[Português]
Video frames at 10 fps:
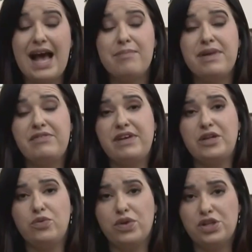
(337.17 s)
A
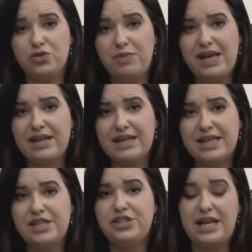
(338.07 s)
prefeitura de Uberlândia,